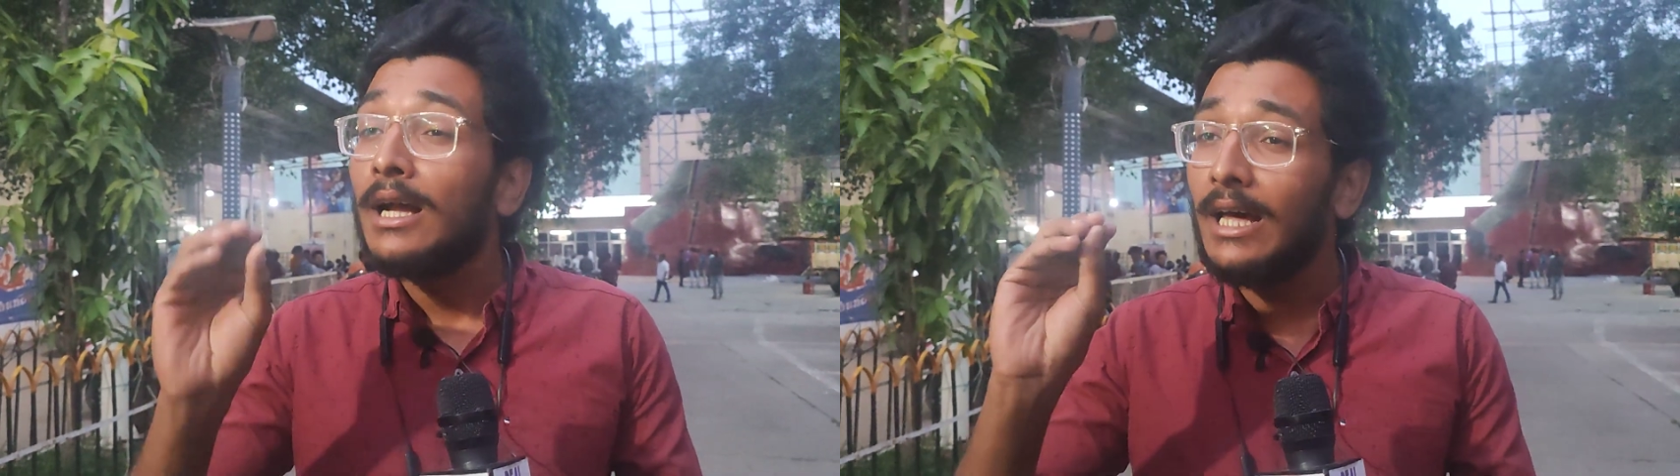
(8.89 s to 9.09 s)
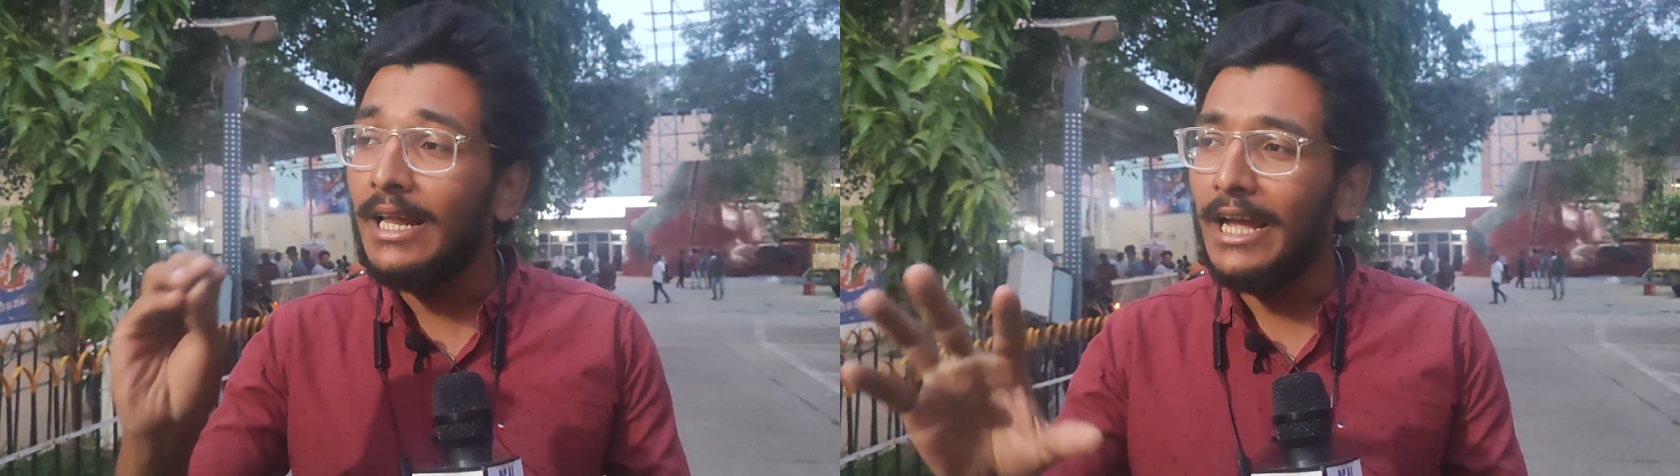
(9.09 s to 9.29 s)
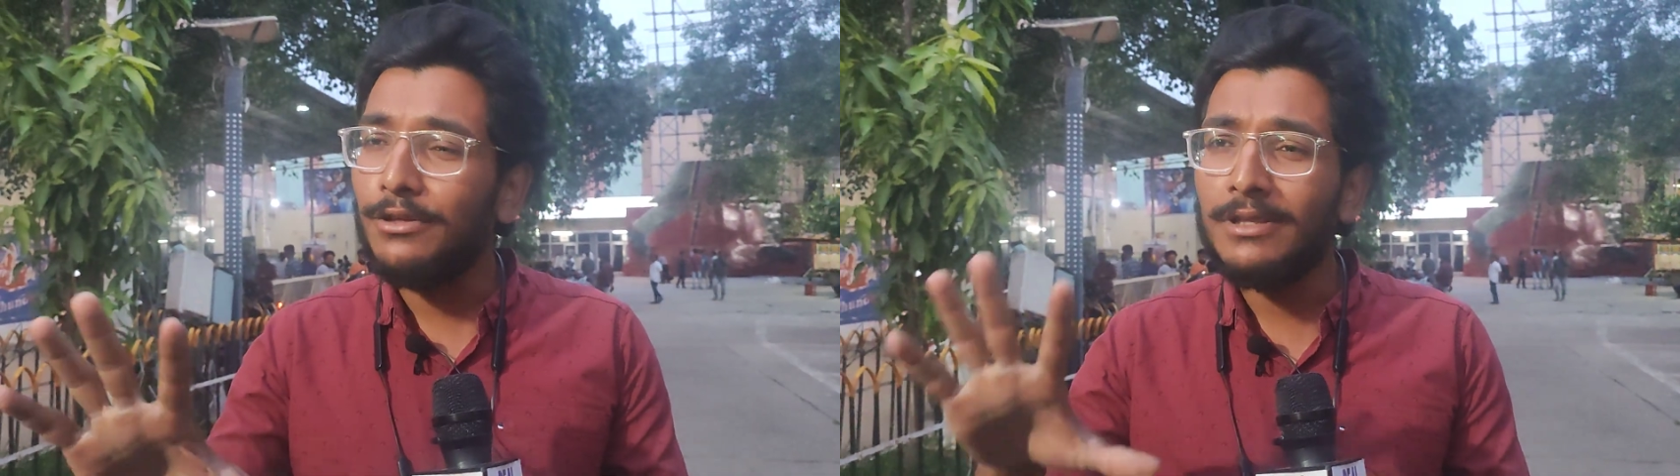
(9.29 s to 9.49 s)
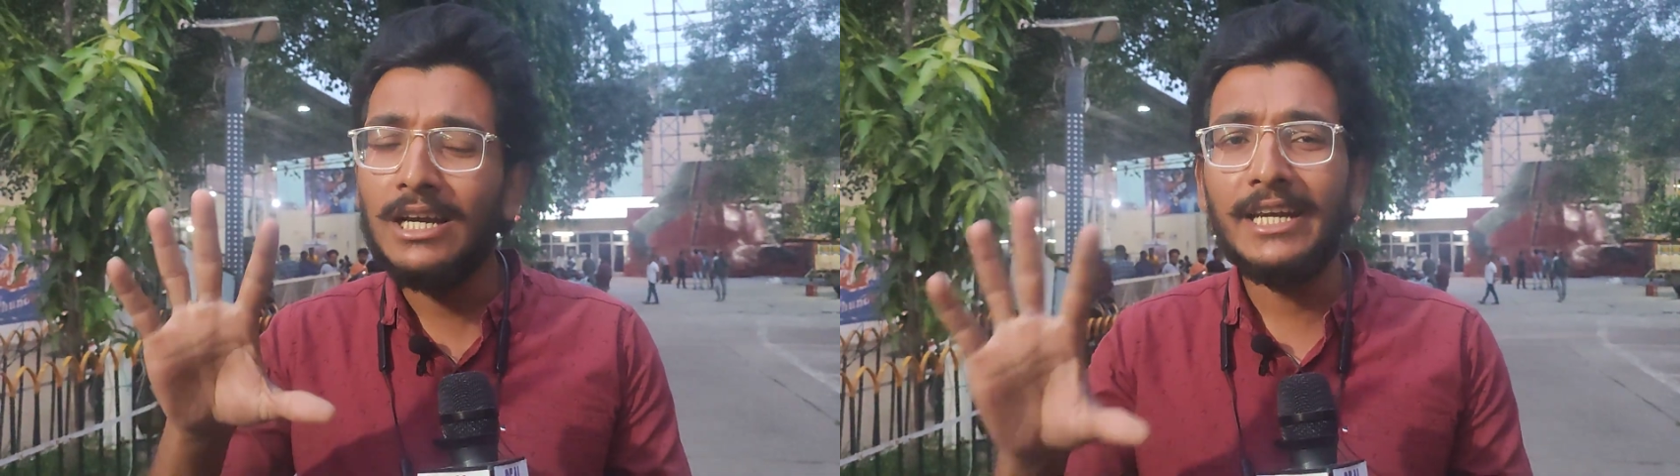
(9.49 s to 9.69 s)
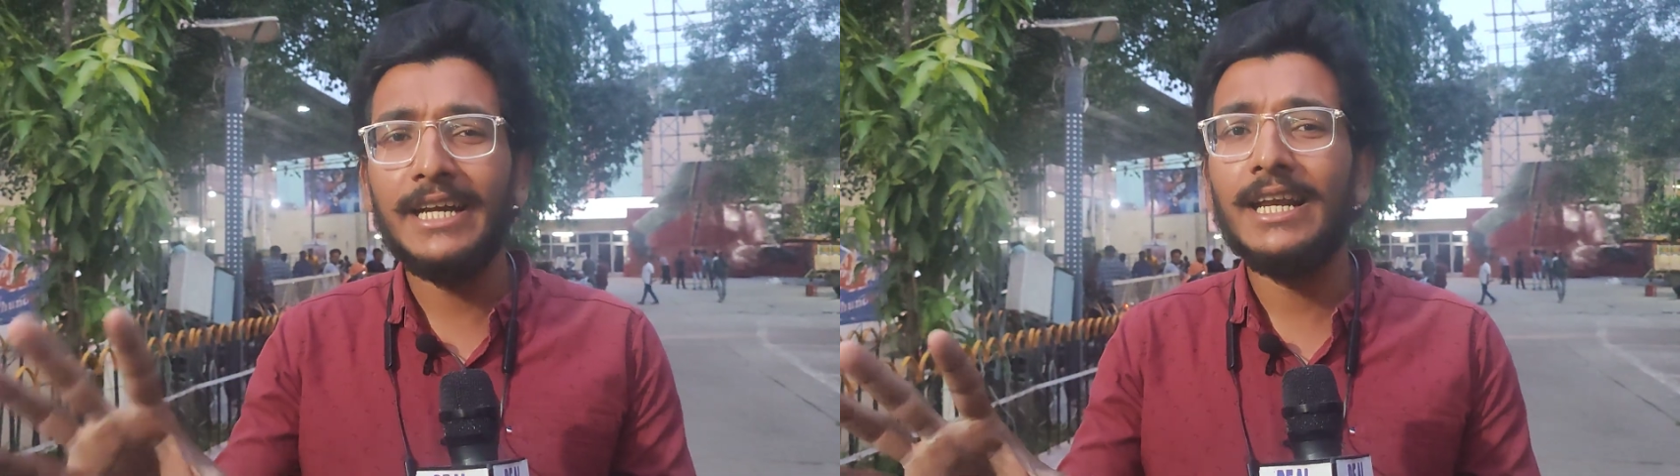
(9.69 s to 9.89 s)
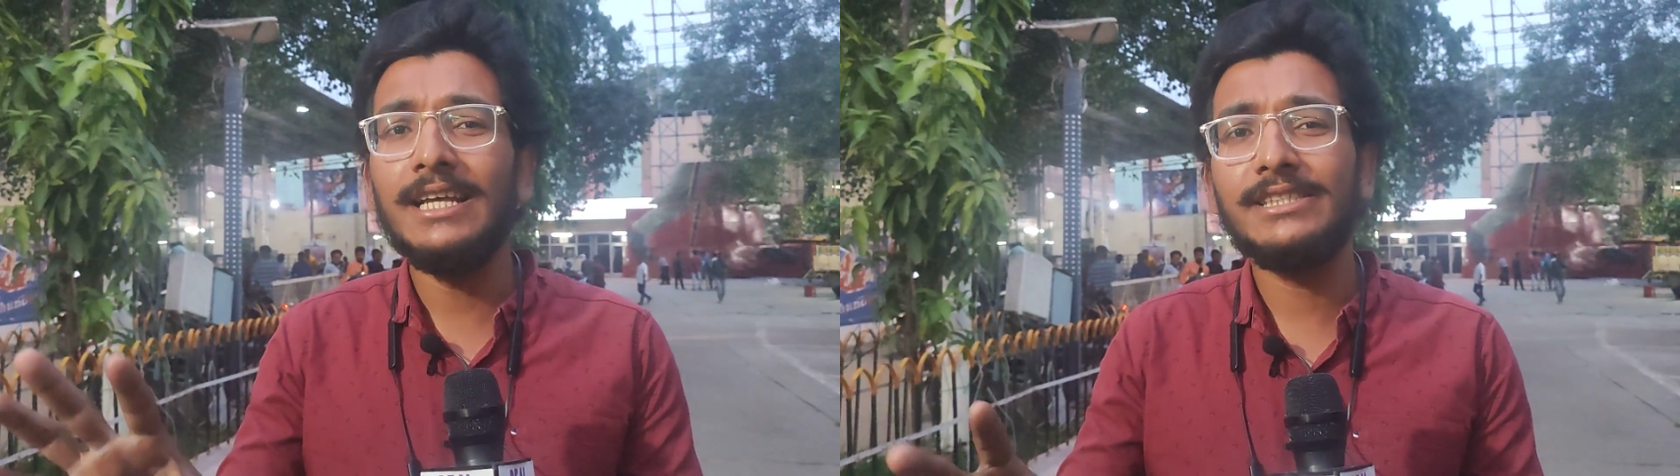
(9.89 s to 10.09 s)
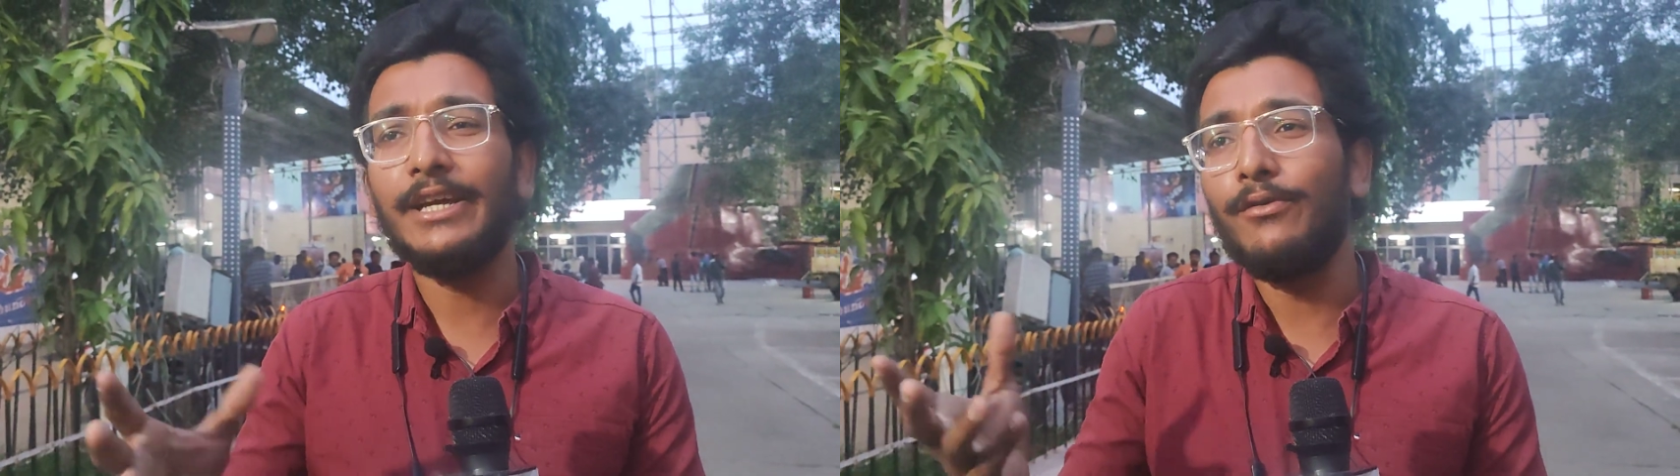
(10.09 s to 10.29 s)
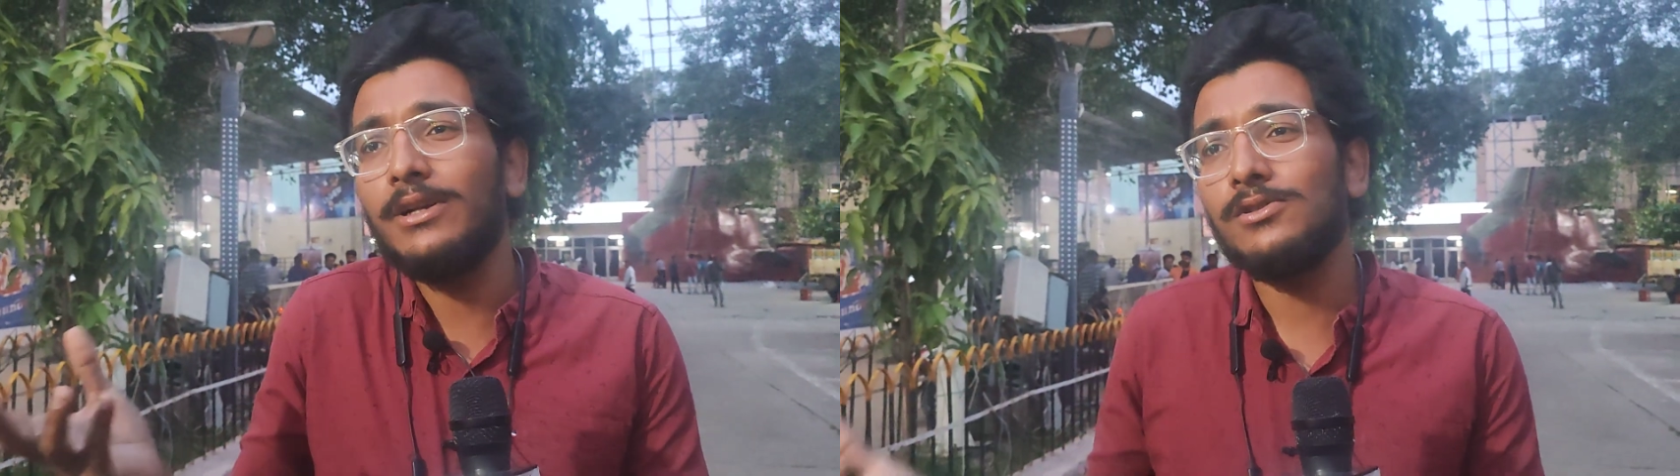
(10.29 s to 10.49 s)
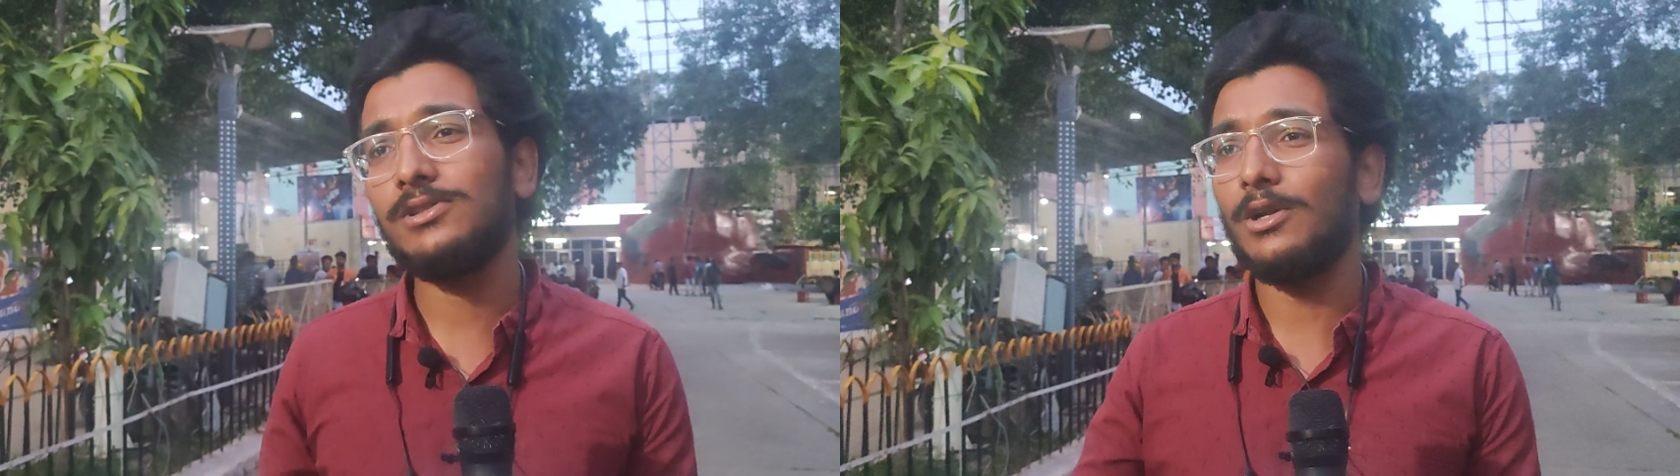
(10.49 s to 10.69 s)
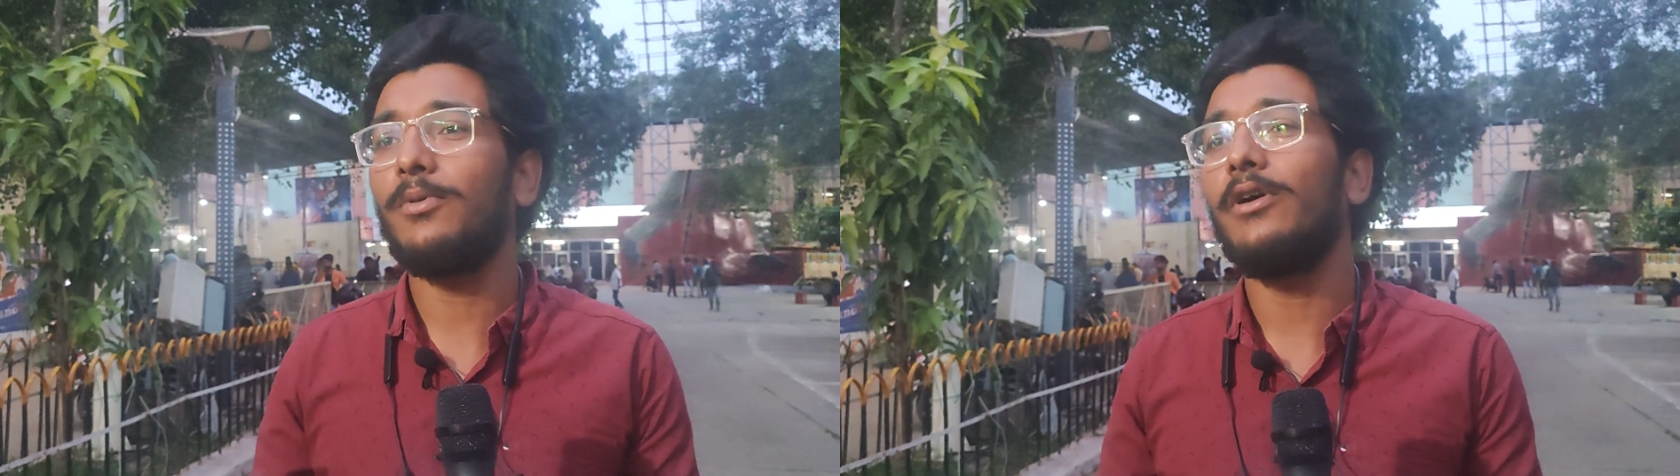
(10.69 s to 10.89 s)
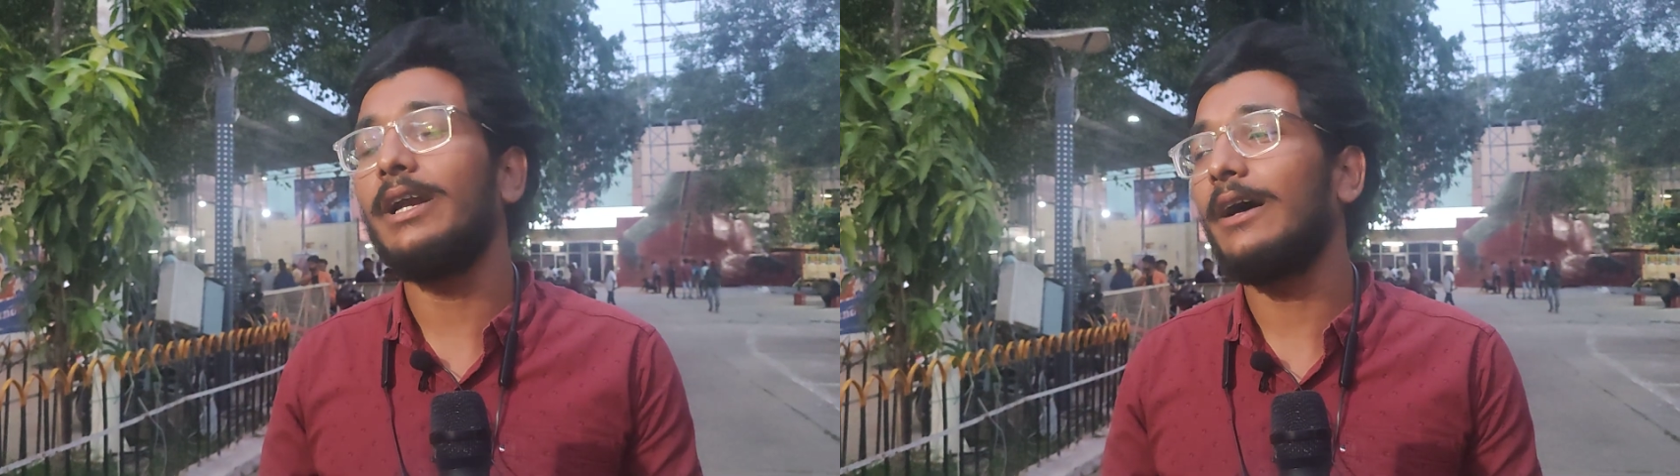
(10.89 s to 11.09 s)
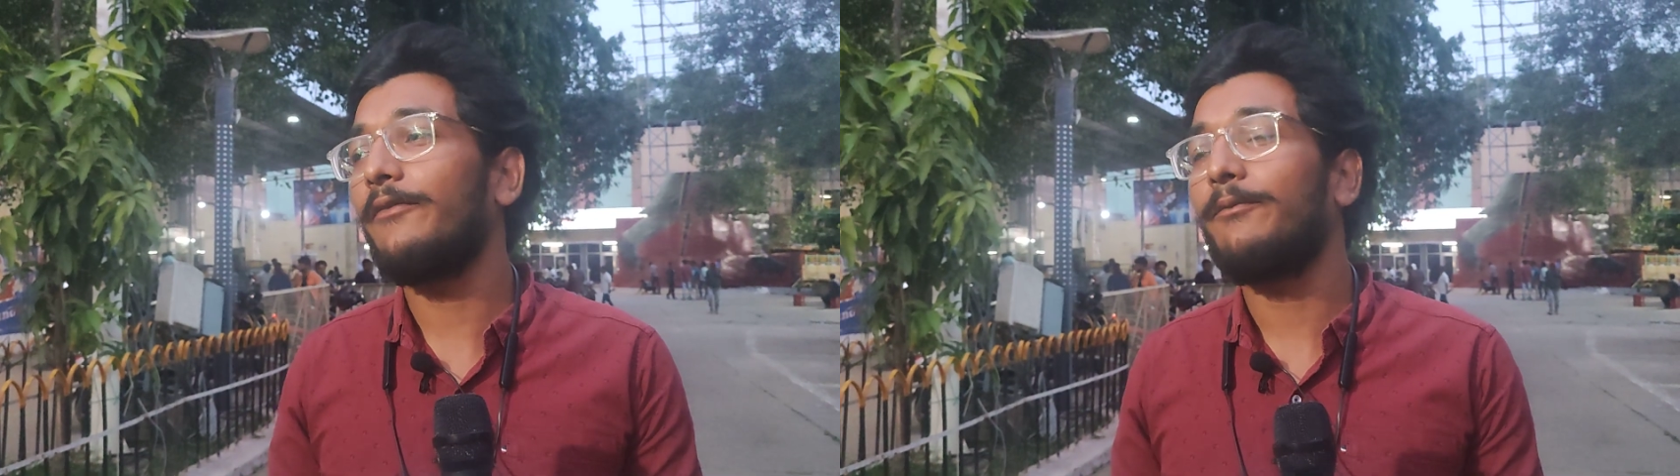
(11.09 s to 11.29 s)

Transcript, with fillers: కానీ ఐదు వందల థియేటర్లు వేస్తే ఎవరు చూస్తారు బ్రో ఇక్కడ